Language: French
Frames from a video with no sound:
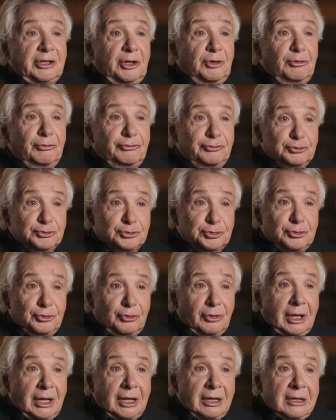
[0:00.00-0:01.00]
talent fou, ce
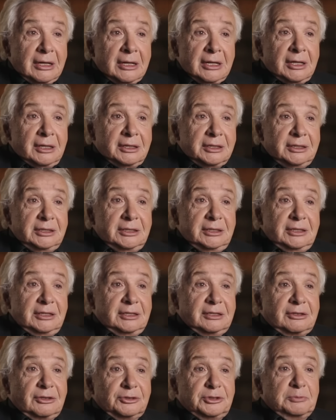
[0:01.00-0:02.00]
con-là.
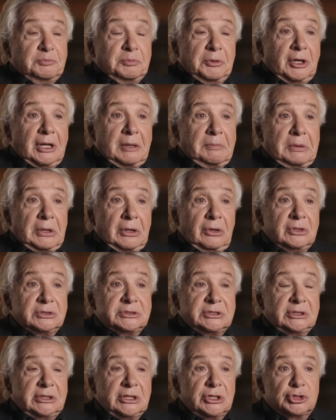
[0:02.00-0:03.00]
Quand il prend la parole,
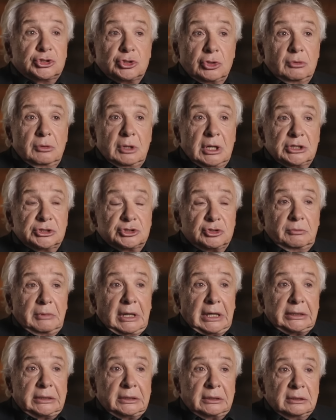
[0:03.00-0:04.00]
c'est un show, un
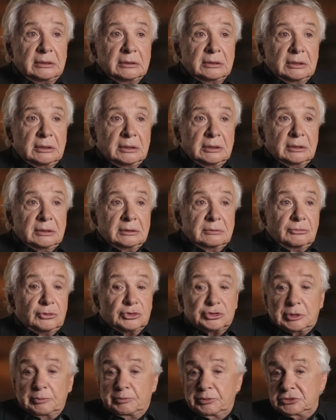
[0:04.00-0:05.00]
showman.
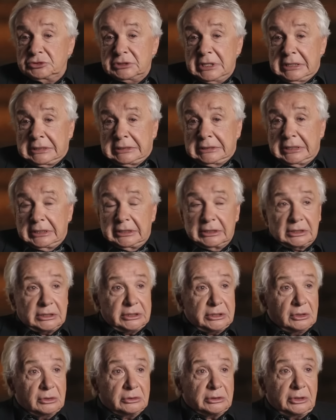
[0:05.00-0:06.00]
Bon, c'est pour ça qu'il a des
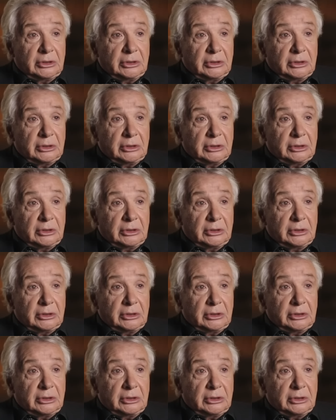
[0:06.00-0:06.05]
clients,